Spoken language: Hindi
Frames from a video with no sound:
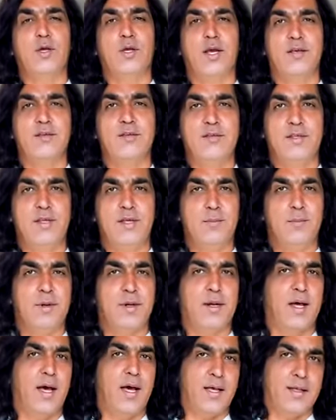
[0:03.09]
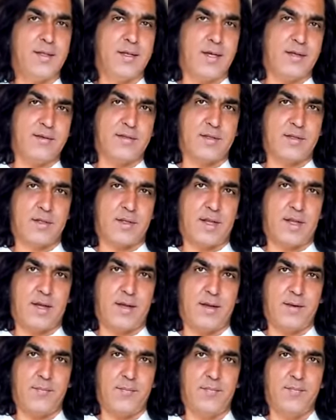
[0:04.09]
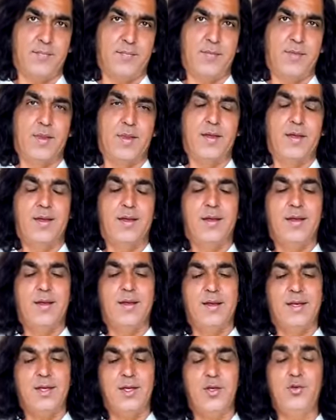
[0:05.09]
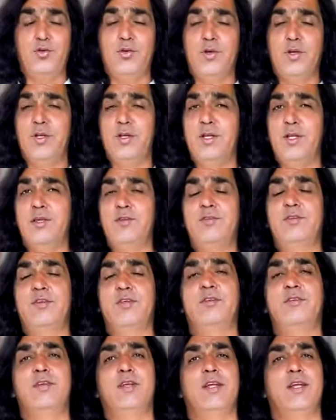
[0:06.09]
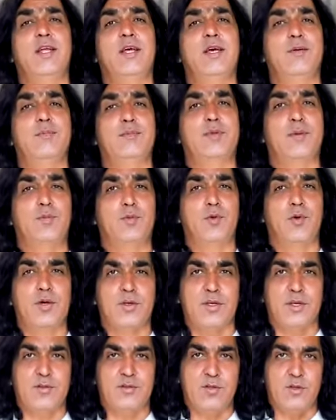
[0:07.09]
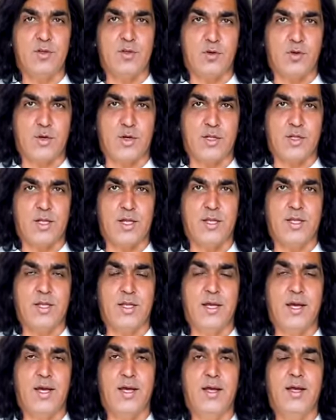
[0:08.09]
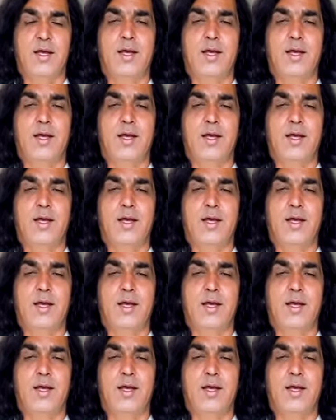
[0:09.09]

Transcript: कैसे बढ़ाया जा सकता है ईश्वर ने सृष्टि ने हम सबको एक जैसी योग्यता दी है